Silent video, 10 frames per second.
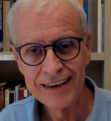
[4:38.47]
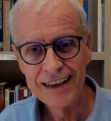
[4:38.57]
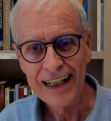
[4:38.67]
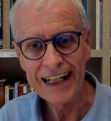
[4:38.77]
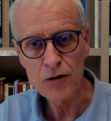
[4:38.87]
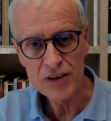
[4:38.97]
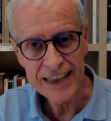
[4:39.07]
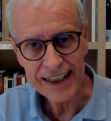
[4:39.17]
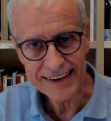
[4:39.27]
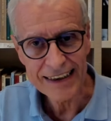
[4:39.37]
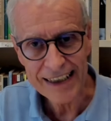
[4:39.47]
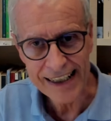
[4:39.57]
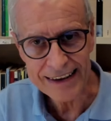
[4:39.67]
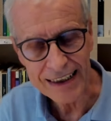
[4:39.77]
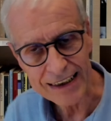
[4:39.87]
È la società che è stata
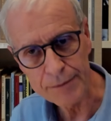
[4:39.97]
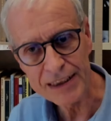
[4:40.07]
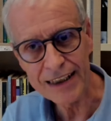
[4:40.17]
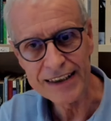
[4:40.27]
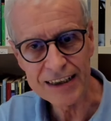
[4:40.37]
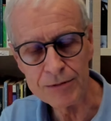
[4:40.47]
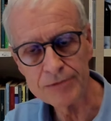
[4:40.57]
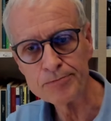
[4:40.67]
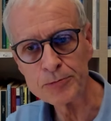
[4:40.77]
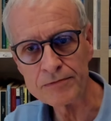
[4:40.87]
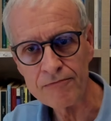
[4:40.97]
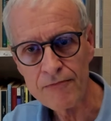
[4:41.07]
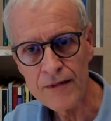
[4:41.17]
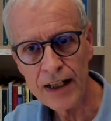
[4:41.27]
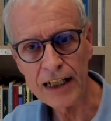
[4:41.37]
creata dal capitalismo, mm?
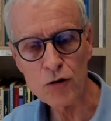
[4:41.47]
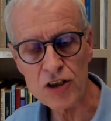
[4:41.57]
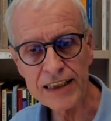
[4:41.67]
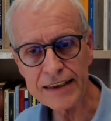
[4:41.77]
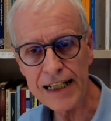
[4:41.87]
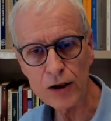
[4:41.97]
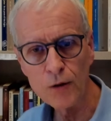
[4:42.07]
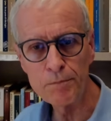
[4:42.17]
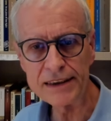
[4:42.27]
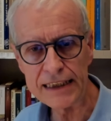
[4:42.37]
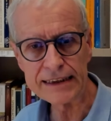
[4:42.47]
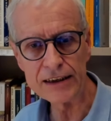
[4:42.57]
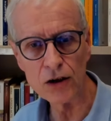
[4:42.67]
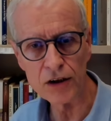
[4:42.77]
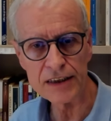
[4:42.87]
è la società della
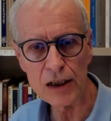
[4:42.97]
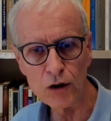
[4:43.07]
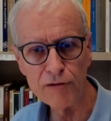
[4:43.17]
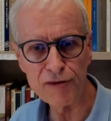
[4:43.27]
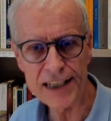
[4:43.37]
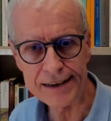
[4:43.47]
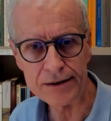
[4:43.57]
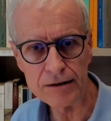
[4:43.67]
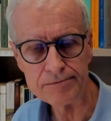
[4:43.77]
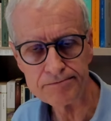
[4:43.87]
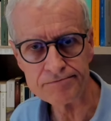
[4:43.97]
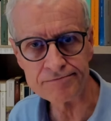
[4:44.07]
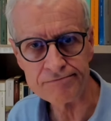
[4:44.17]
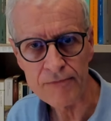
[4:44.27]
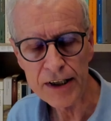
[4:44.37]
competizione, del conflitto. Mm,
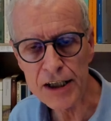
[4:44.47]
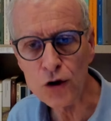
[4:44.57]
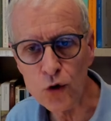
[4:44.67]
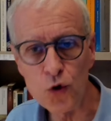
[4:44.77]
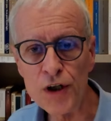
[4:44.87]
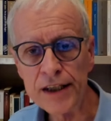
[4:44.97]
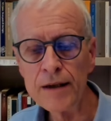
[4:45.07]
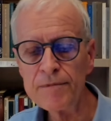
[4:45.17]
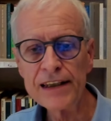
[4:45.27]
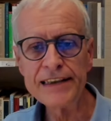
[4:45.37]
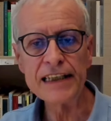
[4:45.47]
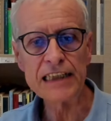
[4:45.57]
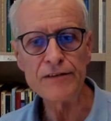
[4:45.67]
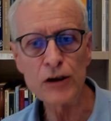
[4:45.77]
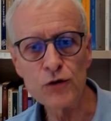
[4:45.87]
in cui gli
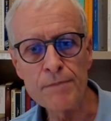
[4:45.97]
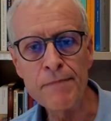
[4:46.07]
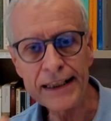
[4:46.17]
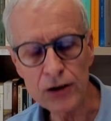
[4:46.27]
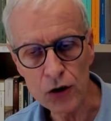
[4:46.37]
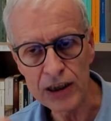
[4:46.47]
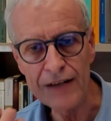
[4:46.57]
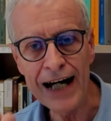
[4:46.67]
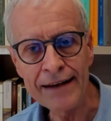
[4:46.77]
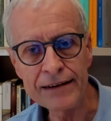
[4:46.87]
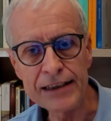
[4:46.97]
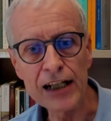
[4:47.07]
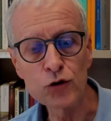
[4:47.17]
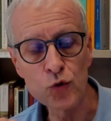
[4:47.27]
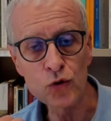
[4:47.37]
individui mettono davanti a
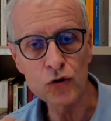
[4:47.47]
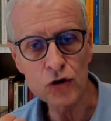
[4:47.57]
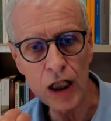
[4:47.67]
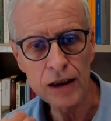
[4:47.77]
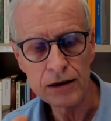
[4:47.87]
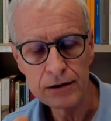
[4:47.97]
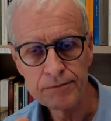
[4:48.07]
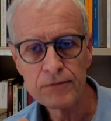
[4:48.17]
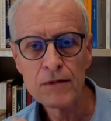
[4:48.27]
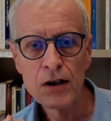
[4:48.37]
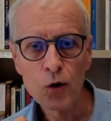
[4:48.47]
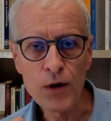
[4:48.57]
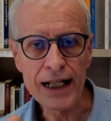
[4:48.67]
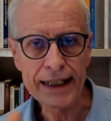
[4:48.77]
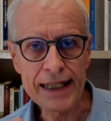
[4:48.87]
tutto
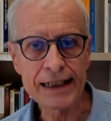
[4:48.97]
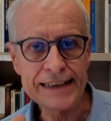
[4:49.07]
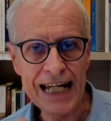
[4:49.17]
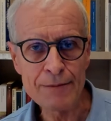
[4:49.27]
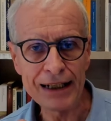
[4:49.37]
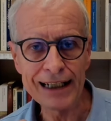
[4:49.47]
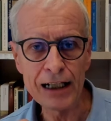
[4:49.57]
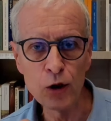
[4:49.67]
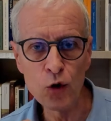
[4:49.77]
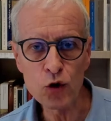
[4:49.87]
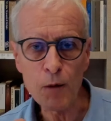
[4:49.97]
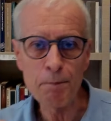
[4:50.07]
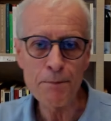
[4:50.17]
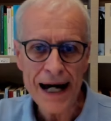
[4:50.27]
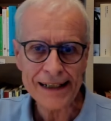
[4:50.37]
quella che chiama la loro
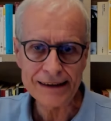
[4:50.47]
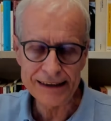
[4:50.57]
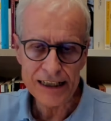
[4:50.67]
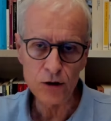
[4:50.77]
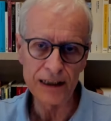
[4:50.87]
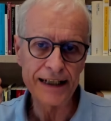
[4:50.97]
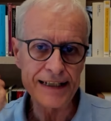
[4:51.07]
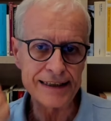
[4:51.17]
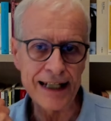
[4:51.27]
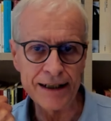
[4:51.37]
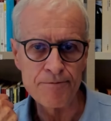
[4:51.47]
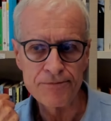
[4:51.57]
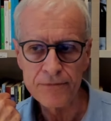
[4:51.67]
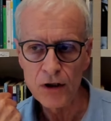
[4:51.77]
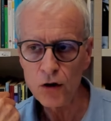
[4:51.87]
particolarità.
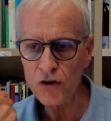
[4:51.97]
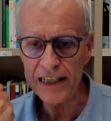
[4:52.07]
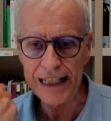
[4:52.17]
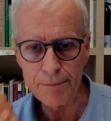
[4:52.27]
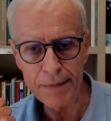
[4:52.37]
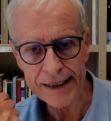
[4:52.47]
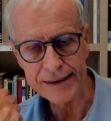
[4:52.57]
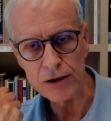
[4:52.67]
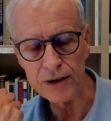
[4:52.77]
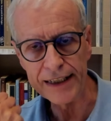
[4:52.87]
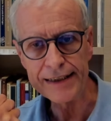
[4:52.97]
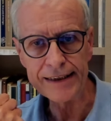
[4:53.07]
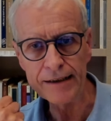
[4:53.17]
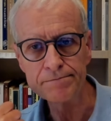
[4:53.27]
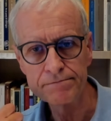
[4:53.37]
Cos'è la particolarità?